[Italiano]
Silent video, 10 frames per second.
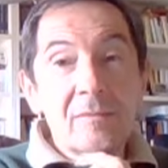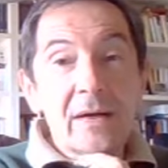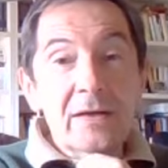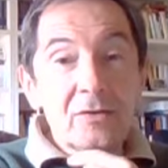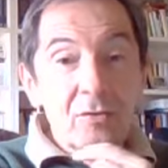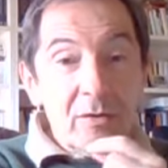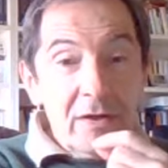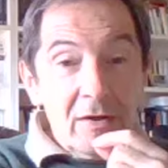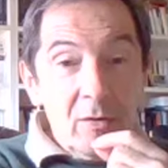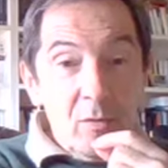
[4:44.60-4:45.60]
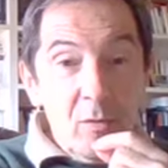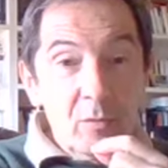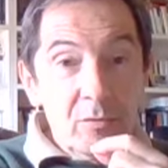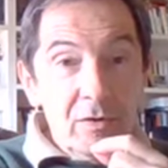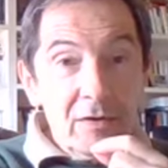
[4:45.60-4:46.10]
Ma ciò che
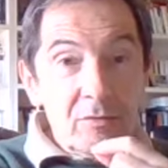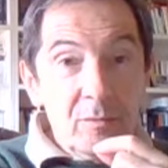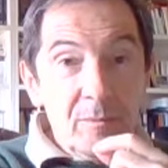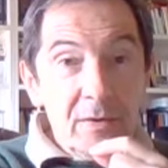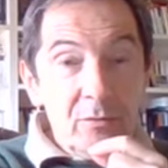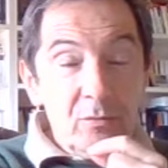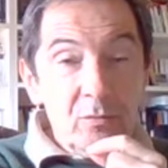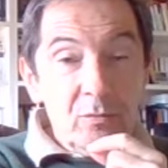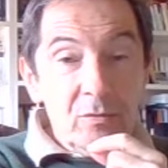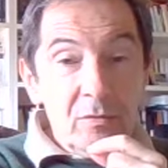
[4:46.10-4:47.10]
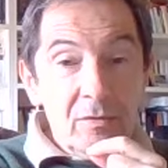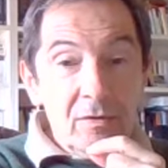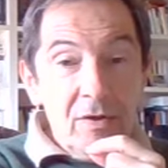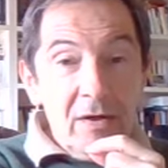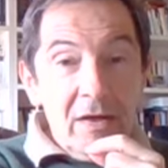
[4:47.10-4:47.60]
conta soprattutto
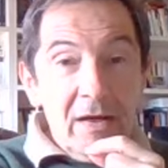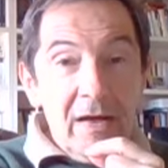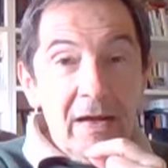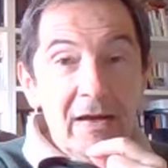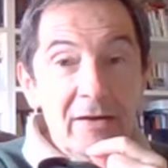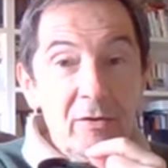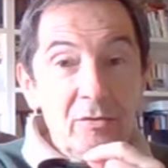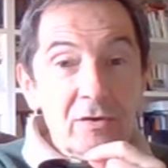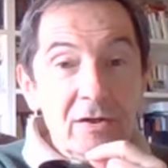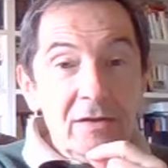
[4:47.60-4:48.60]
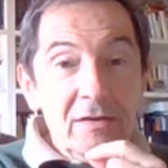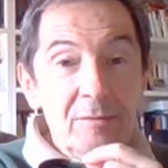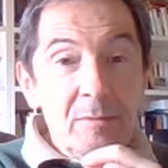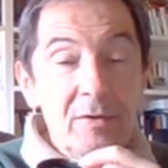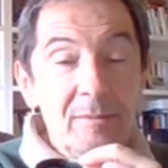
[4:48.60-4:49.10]
è la nostra
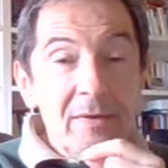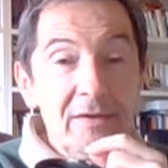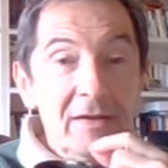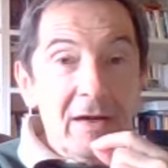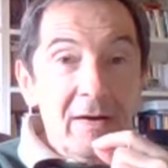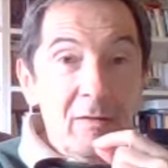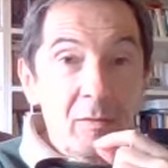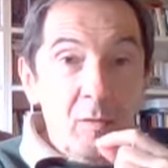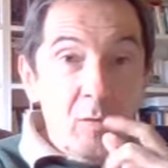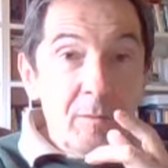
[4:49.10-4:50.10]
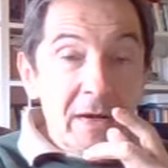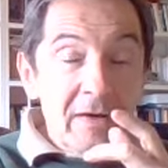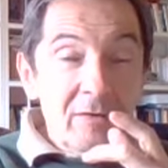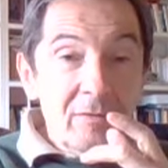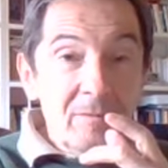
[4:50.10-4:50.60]
disponibilità, o
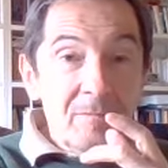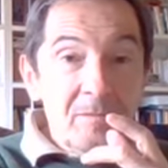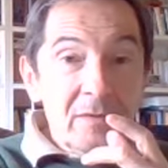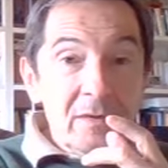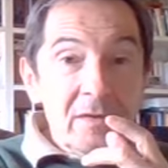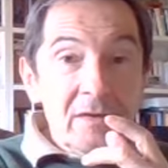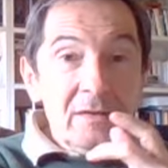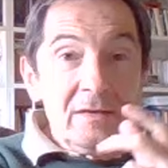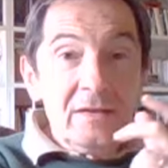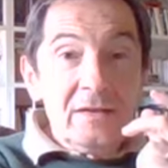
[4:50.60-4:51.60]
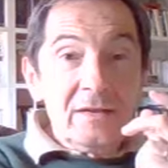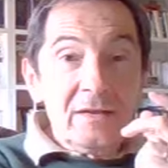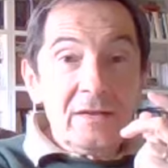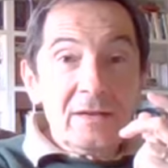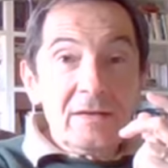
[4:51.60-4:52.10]
meno, di
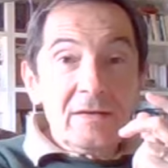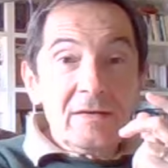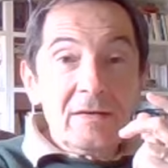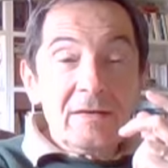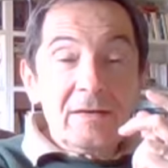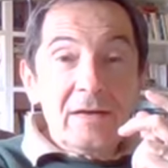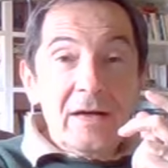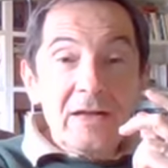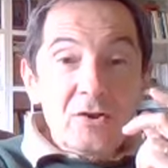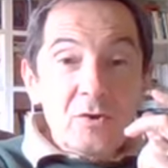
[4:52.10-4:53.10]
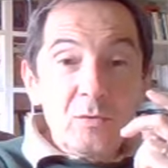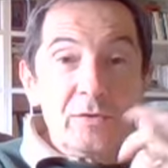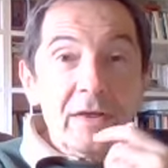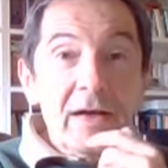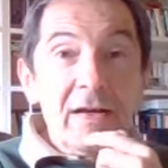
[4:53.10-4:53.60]

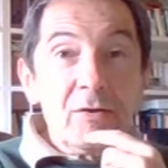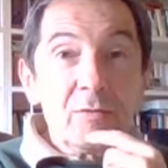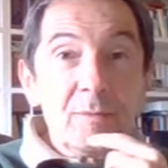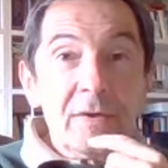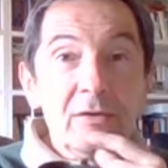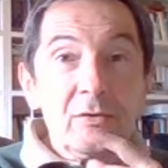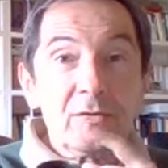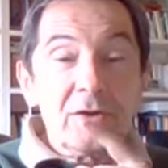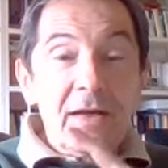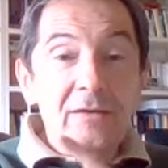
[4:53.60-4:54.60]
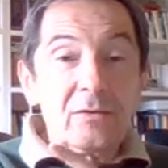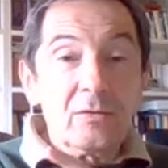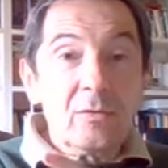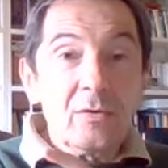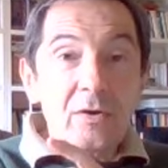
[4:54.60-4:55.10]
ascoltare lo Spirito
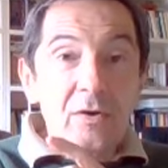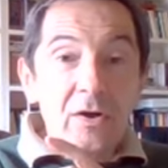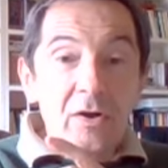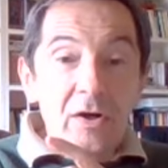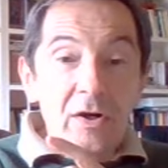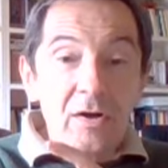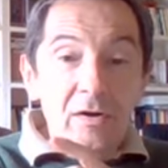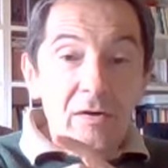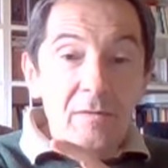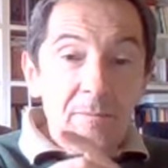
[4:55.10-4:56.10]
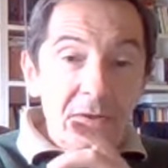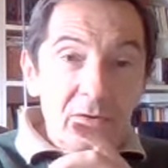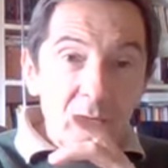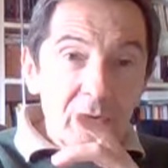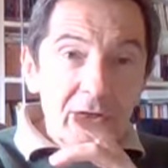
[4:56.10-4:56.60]
Santo. Eh, per
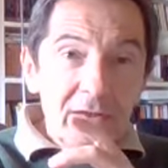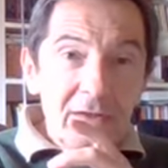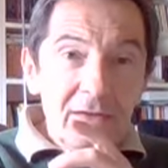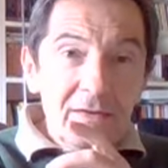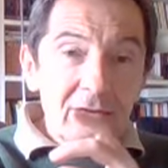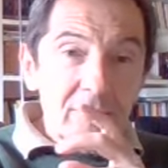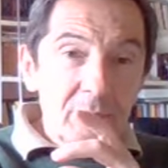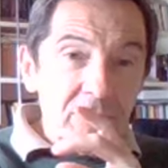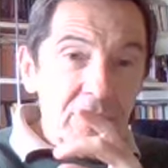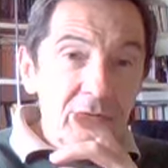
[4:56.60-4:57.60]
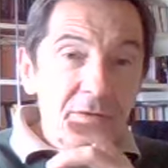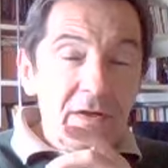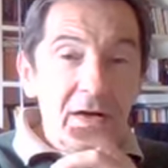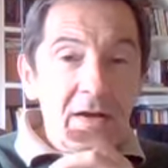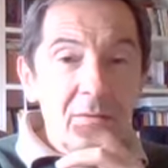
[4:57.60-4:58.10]
non credenti
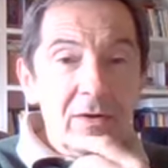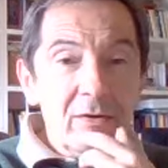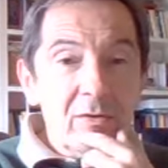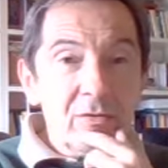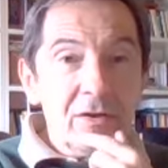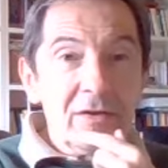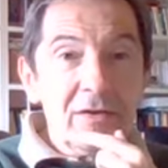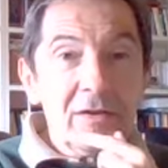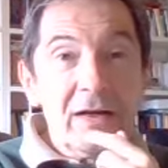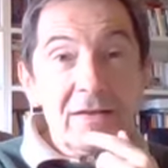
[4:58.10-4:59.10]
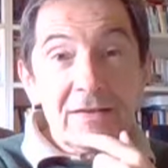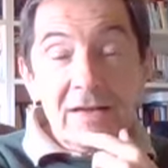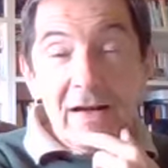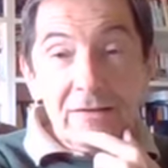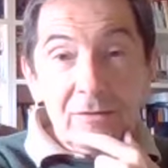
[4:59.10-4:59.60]
significherà qualcosa di
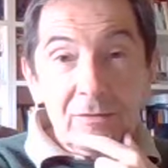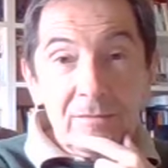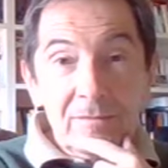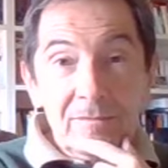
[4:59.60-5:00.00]
astratto,